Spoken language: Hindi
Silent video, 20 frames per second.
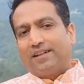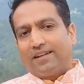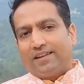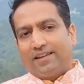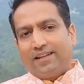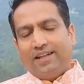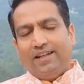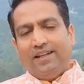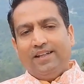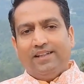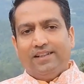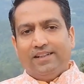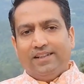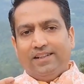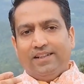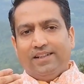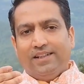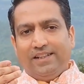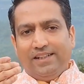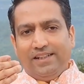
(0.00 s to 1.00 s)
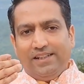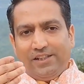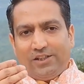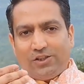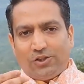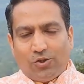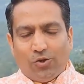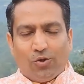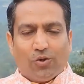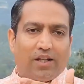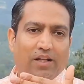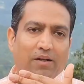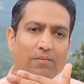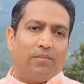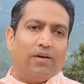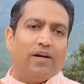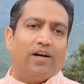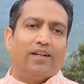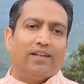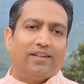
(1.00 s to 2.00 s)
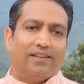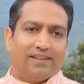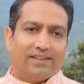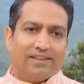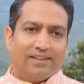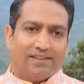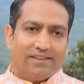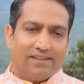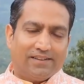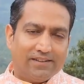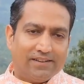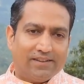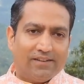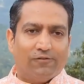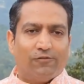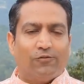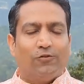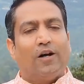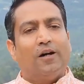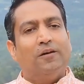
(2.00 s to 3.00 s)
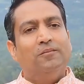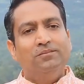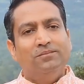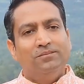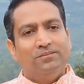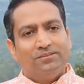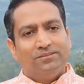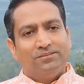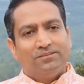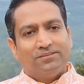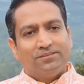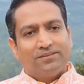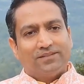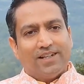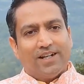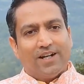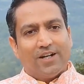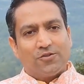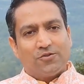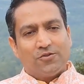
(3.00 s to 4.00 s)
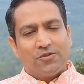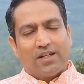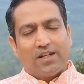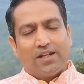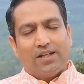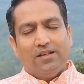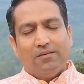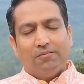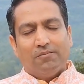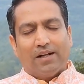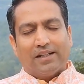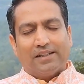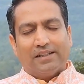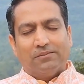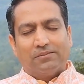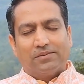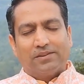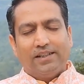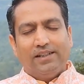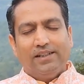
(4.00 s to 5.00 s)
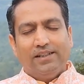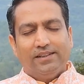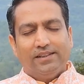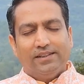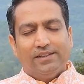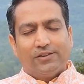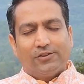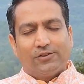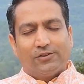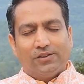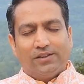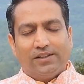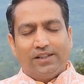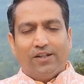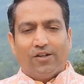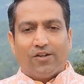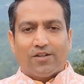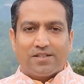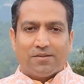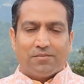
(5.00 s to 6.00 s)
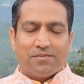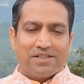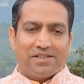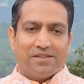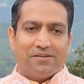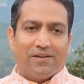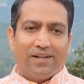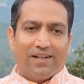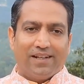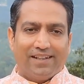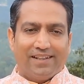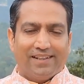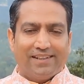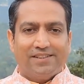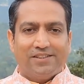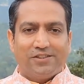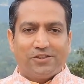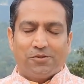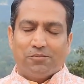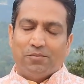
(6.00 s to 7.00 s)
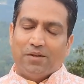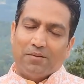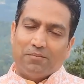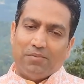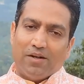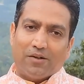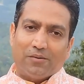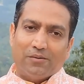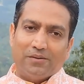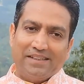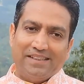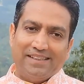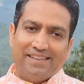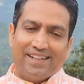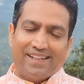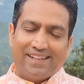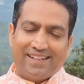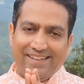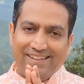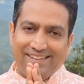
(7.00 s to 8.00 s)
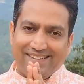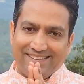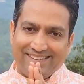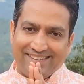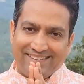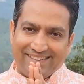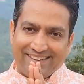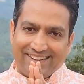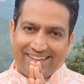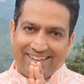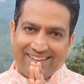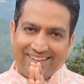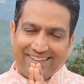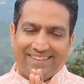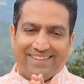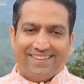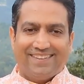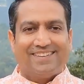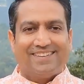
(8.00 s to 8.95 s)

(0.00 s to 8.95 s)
करते हैं इस श्लोक के बाद वो हम अर्जुन के माध्यम से सुनने और समझने वाले हैं श्रीमद् भागवत गीता की जय